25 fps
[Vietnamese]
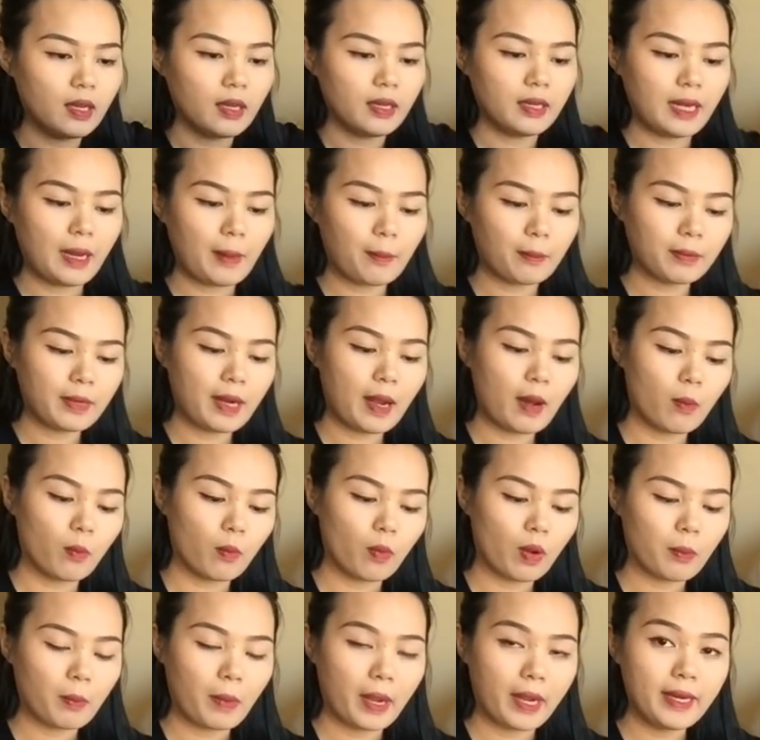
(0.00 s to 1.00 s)
5 đồng
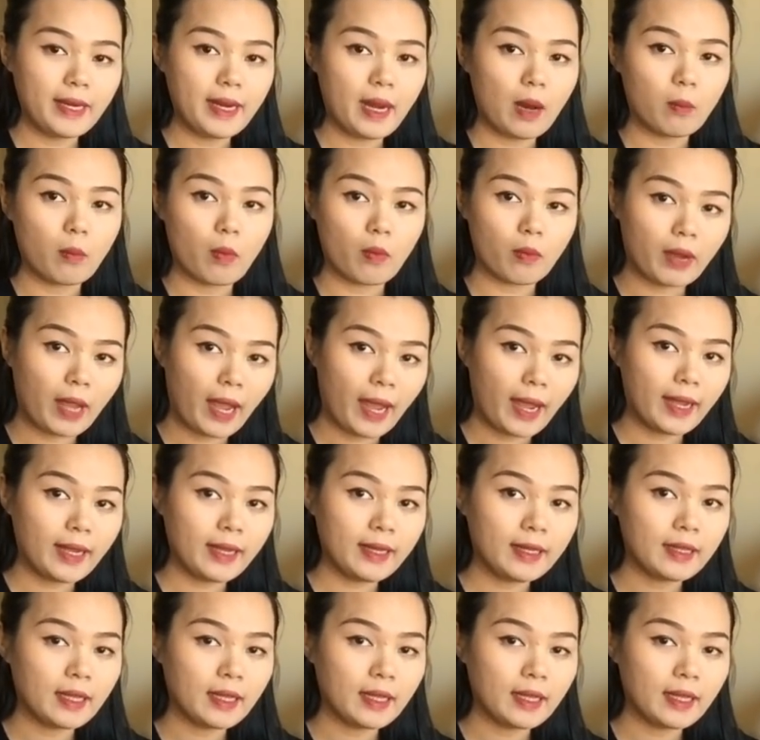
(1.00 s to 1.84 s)
hoặc 7 đồng một cái,